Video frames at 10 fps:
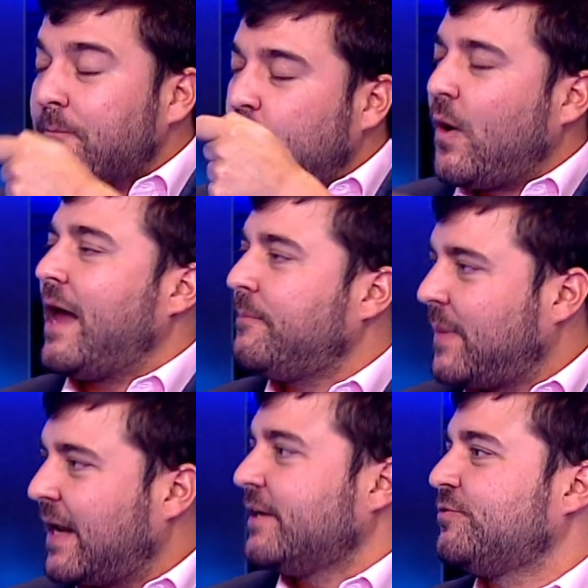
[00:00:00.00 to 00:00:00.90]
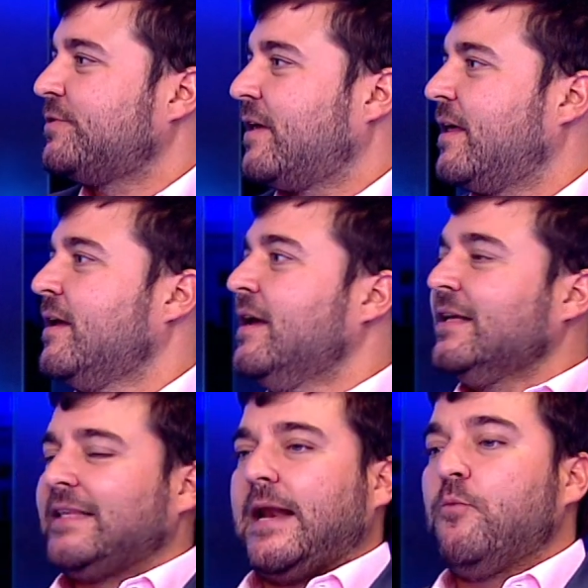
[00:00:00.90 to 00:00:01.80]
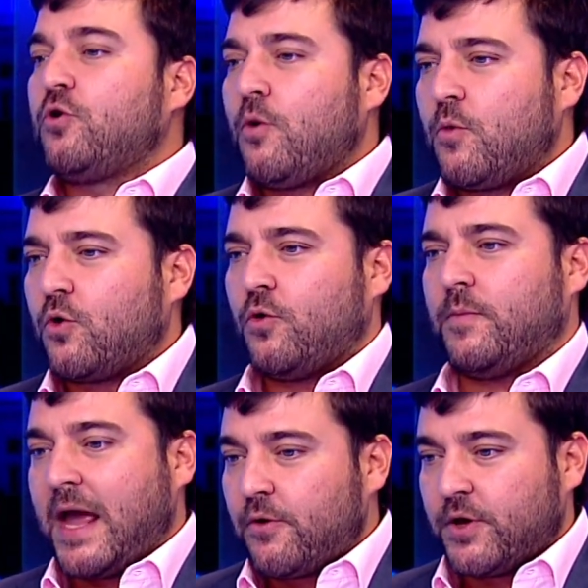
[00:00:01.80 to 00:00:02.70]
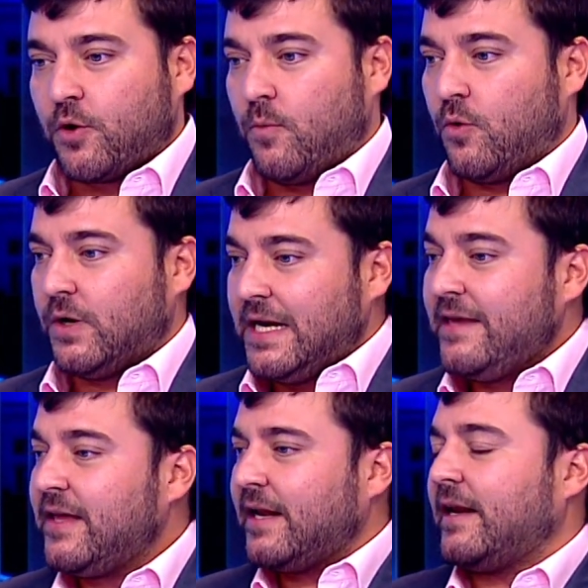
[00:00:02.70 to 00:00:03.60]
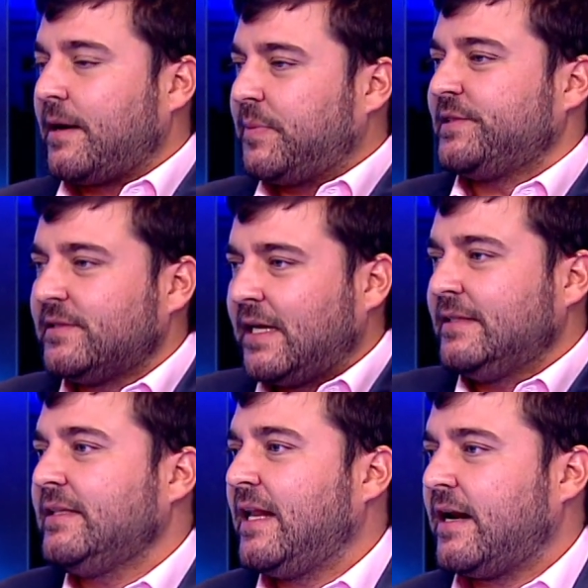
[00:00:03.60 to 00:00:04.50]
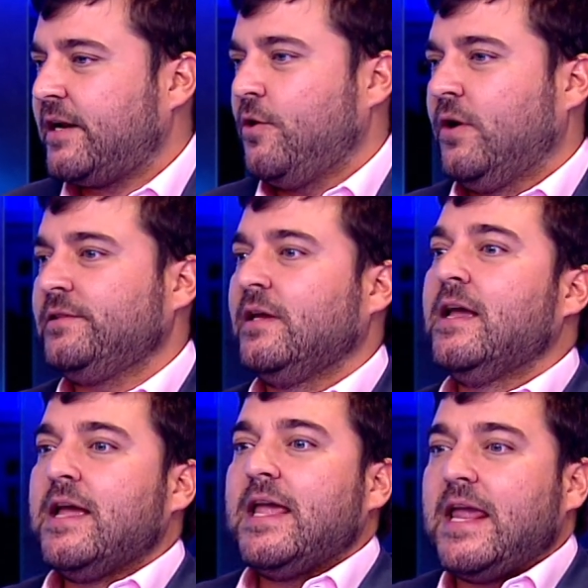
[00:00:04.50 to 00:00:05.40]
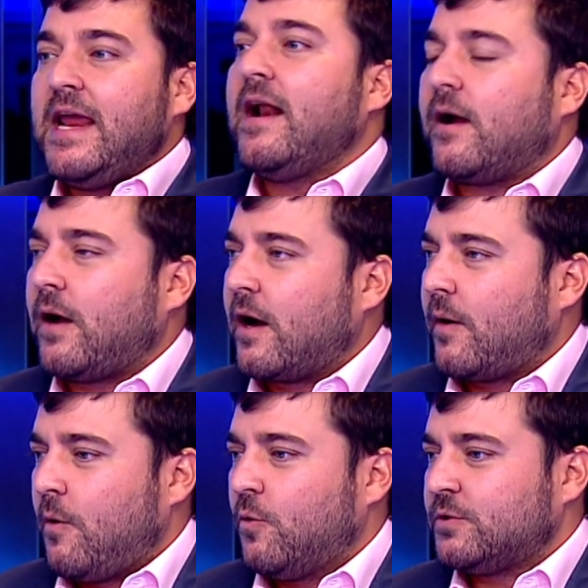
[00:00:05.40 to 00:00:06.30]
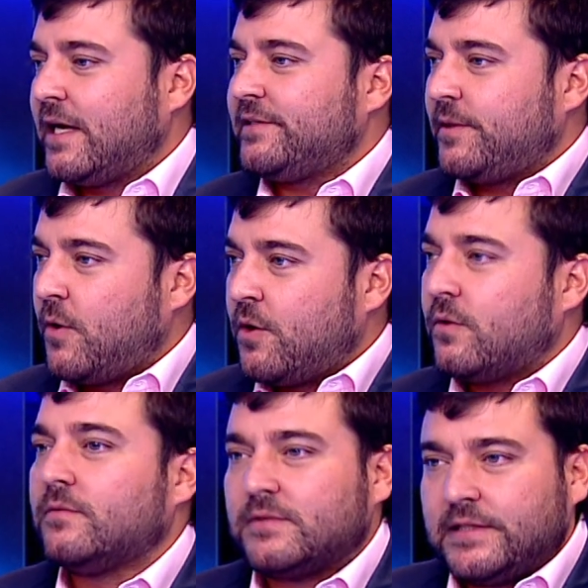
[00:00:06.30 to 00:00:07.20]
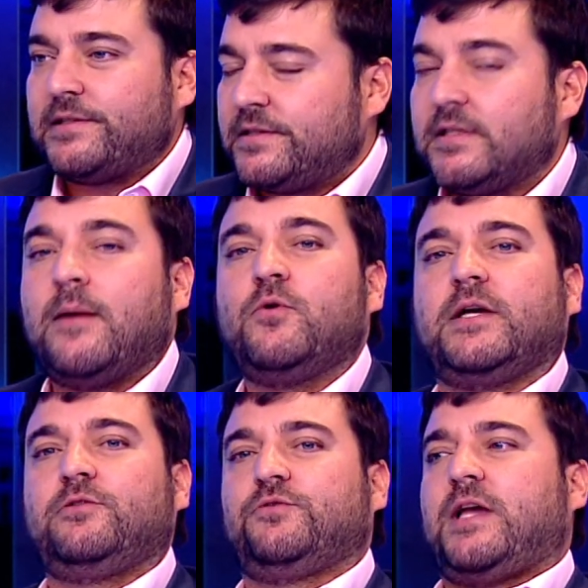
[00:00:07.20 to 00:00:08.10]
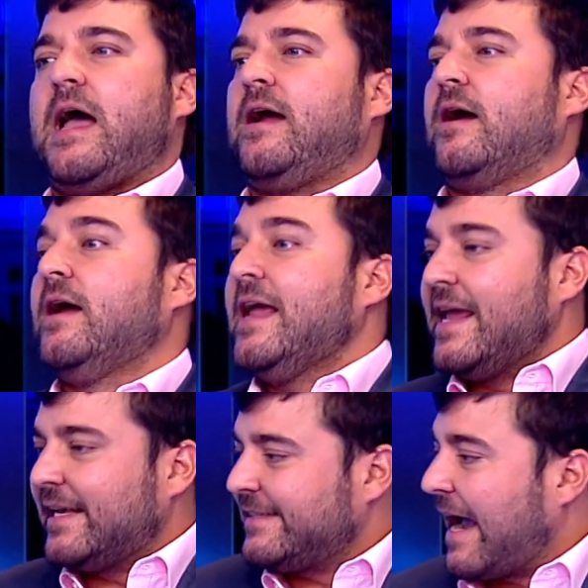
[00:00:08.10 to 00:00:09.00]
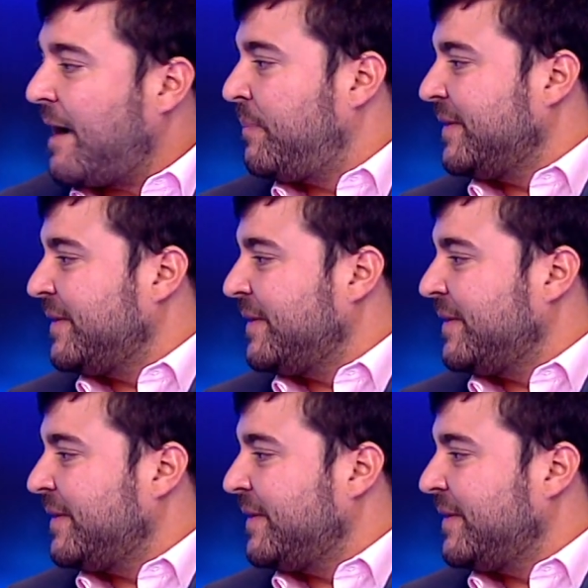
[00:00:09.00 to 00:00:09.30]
de empujar para que suceda tenemos como colombianos y como líderes y representantes de las regiones ir a, Bogotá y decir, bueno, necesitamos que esto se haga y que se haga